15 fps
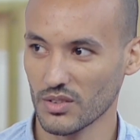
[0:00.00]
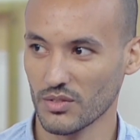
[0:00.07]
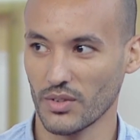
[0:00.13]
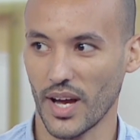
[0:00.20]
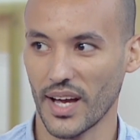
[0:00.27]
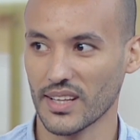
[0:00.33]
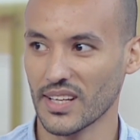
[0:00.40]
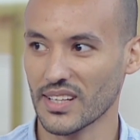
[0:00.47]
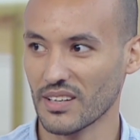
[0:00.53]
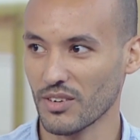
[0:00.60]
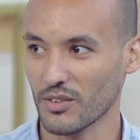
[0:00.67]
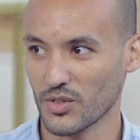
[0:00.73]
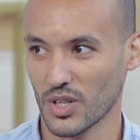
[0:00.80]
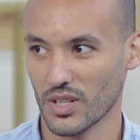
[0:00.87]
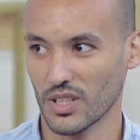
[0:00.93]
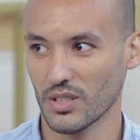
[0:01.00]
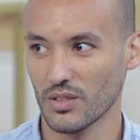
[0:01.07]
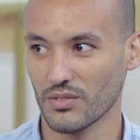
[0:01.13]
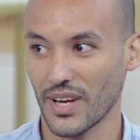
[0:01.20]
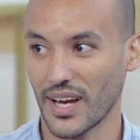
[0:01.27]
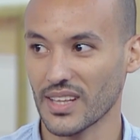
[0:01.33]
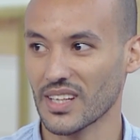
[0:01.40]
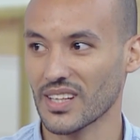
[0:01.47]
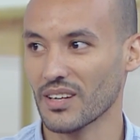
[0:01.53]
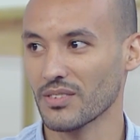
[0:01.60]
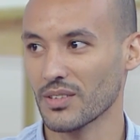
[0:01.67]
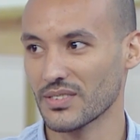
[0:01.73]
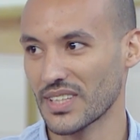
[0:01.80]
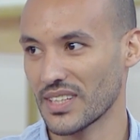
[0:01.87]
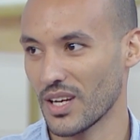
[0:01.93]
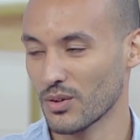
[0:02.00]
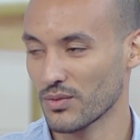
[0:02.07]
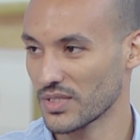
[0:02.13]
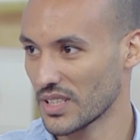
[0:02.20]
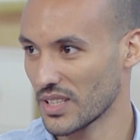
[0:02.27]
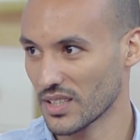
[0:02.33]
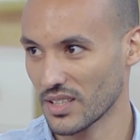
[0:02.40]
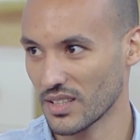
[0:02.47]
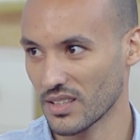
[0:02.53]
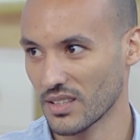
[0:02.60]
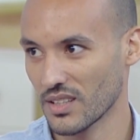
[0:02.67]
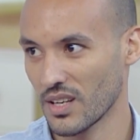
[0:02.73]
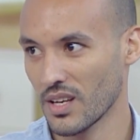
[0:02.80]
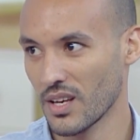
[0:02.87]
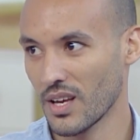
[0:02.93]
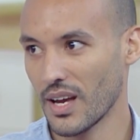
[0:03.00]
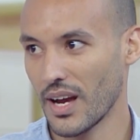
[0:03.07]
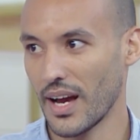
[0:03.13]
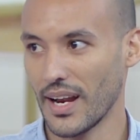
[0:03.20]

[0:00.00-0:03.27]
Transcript: في حد يتعافى في شهرين في حد يتعافى في سنه او في سنتين مم.